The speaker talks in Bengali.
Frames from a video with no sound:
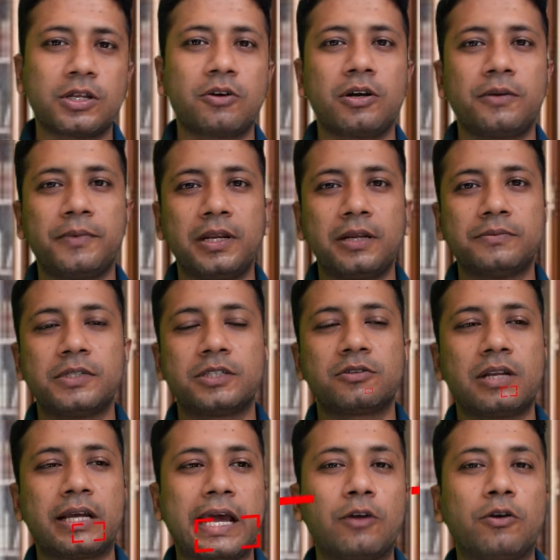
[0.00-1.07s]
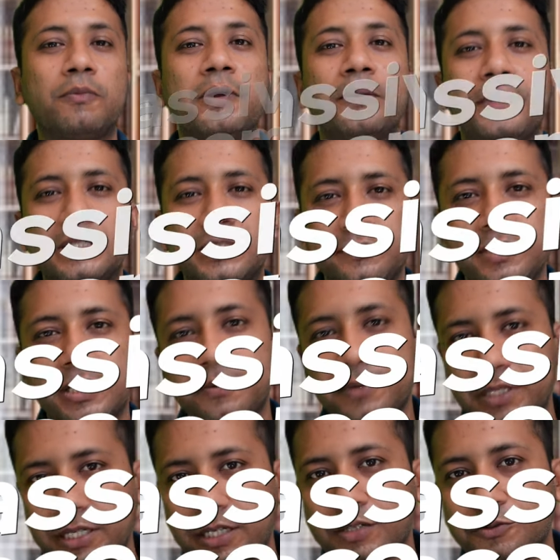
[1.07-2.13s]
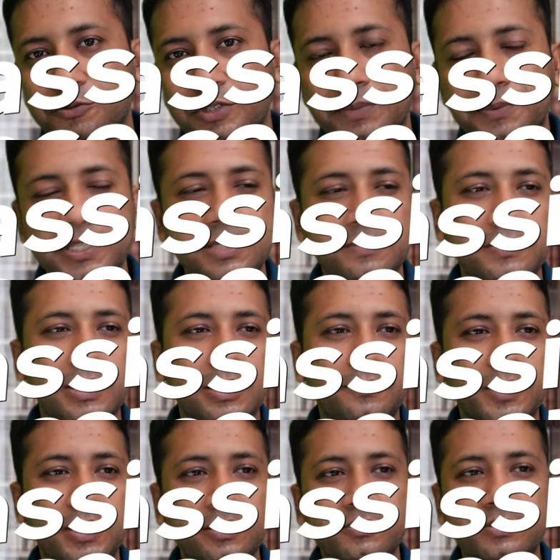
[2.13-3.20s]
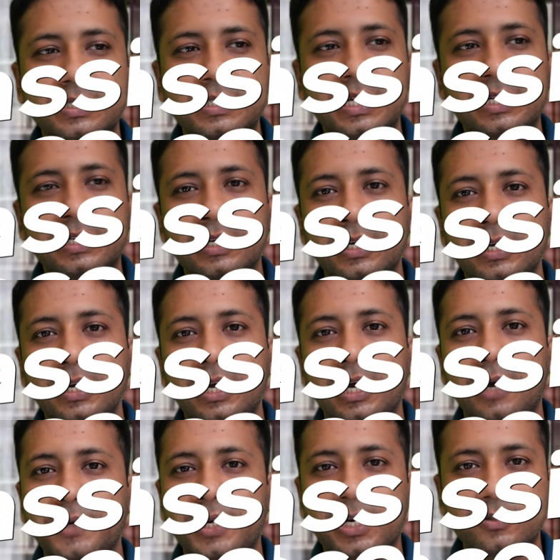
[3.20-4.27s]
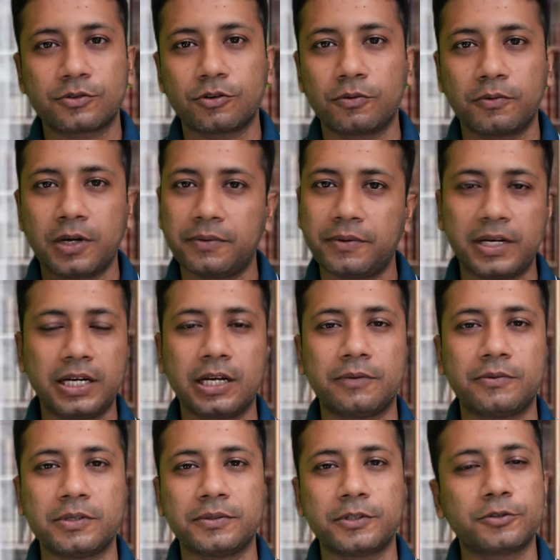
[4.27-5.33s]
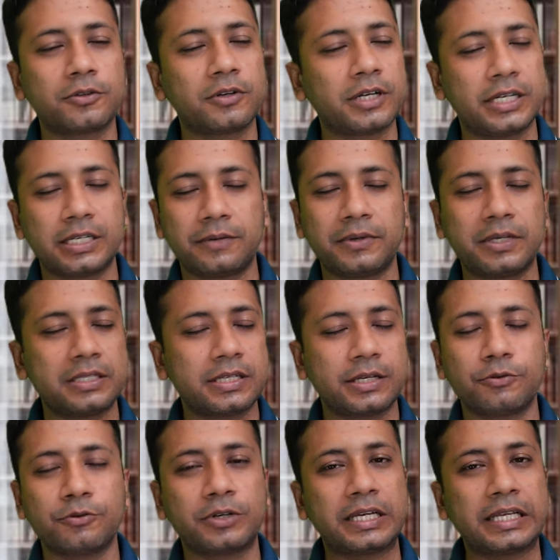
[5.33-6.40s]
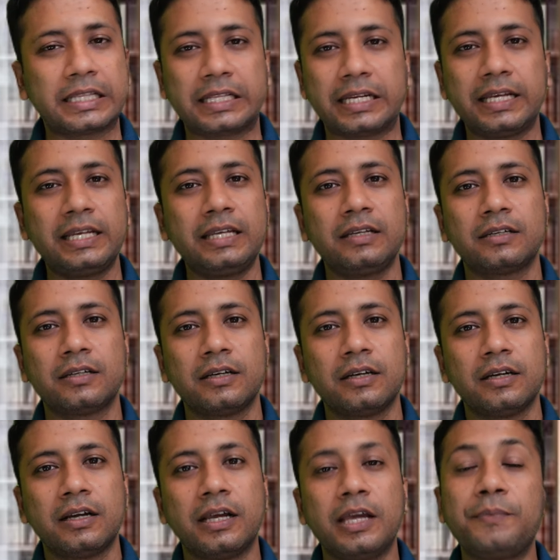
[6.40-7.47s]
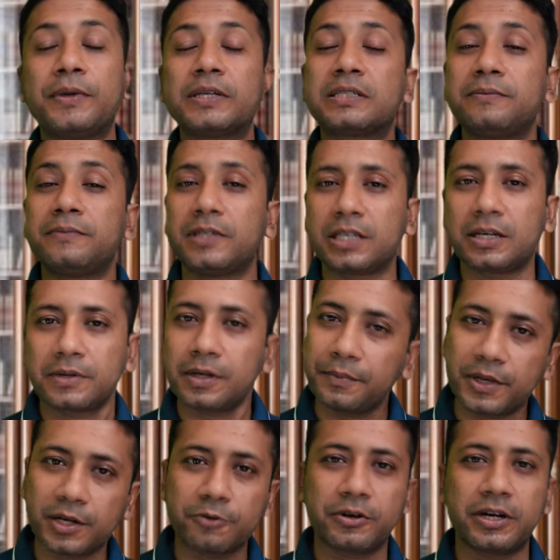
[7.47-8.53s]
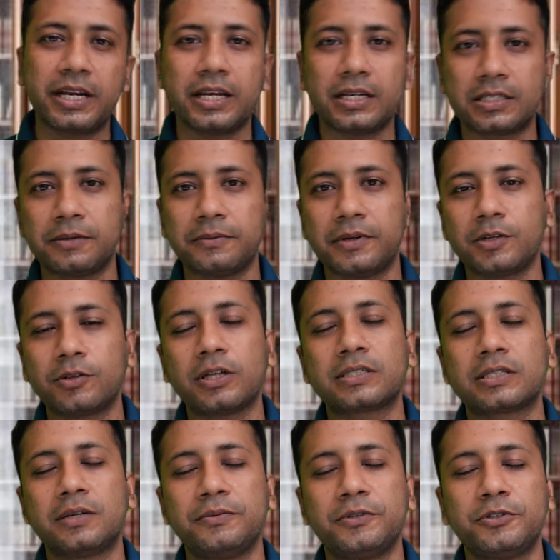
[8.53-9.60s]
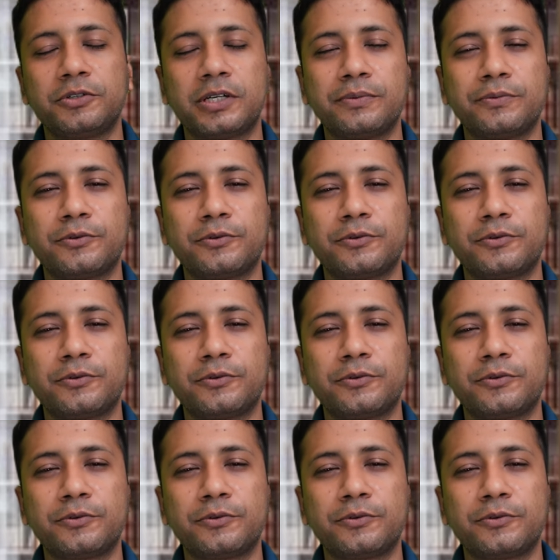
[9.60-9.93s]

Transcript: ধারণা পাইলাম যে আসলে কেন আমরা প্যাসিভ ইনকামের দিকে ছুটি প্যাসিভ ইনকাম মানেই হচ্ছে যে আমি কাজ করবো না আমার ইনকাম আসবে সুতরাং এটা আমরা যে কোনো ক্ষেত্রেই এই প্যাসিভ ইনকামটা বের করে নিয়ে আসতে পারি তো আজকে ভিডিওটাই